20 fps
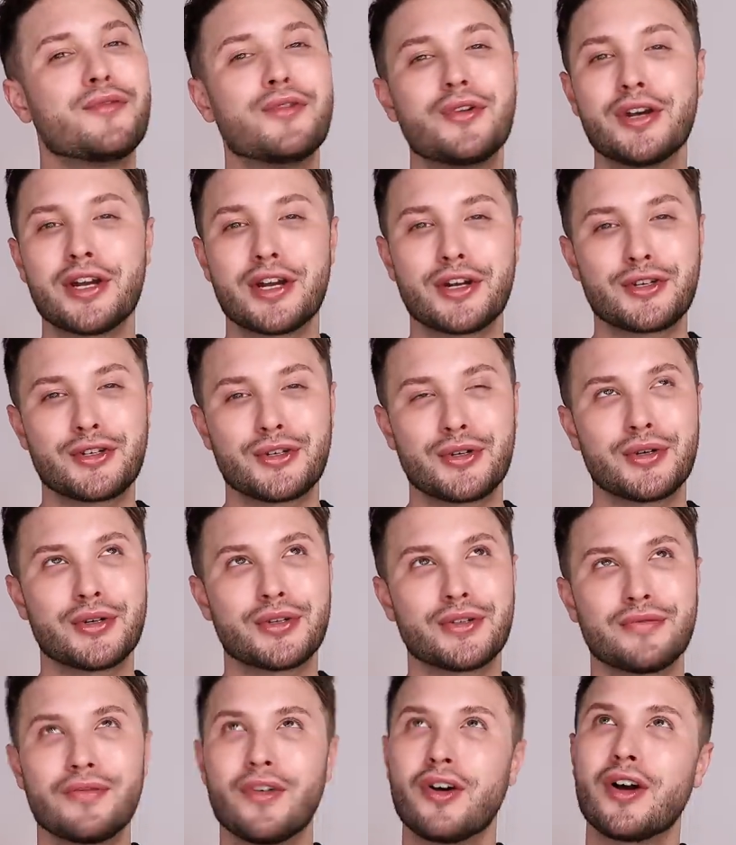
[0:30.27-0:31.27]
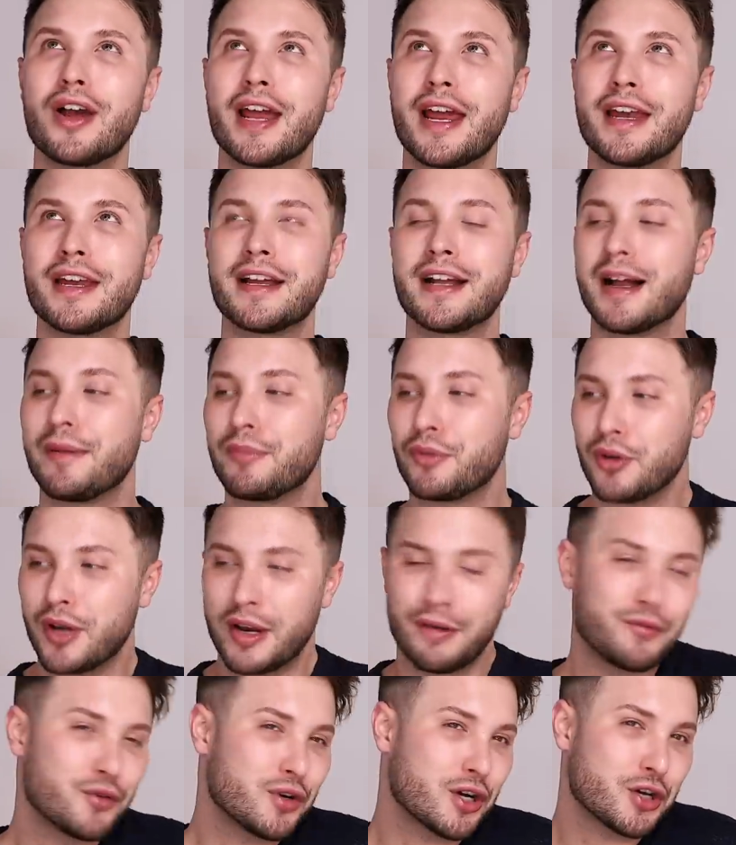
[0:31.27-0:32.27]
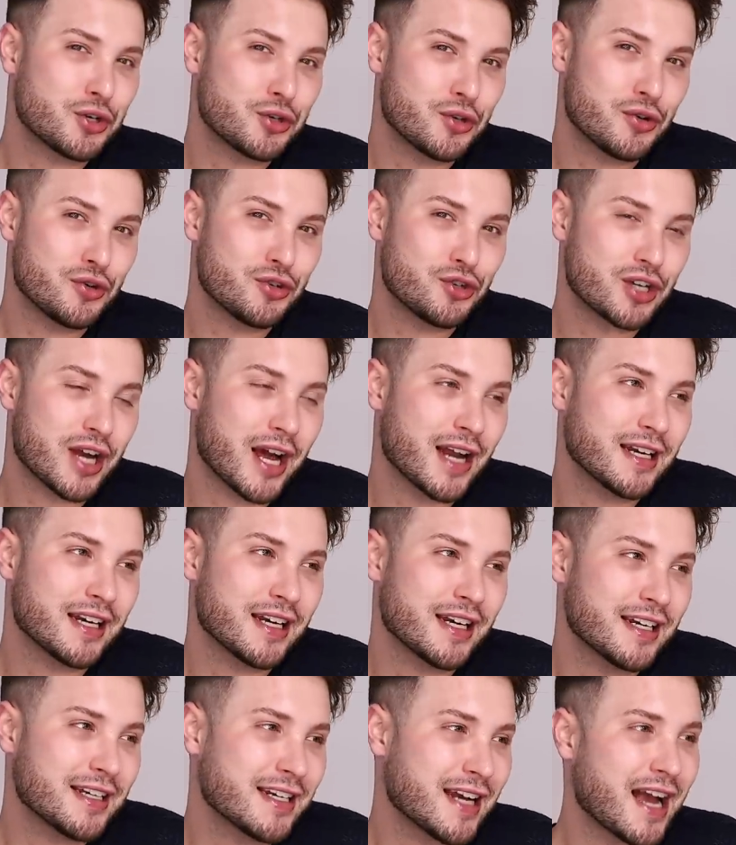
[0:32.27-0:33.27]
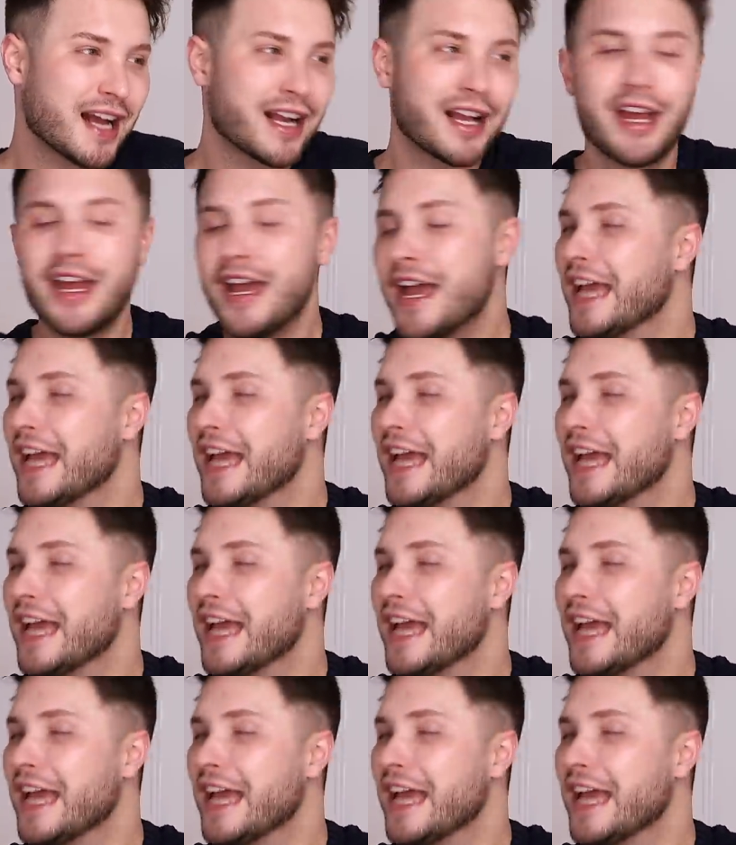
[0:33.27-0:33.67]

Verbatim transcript: wunderschönes Wochenende gehabt und einen wunderschönen Start in den Tag.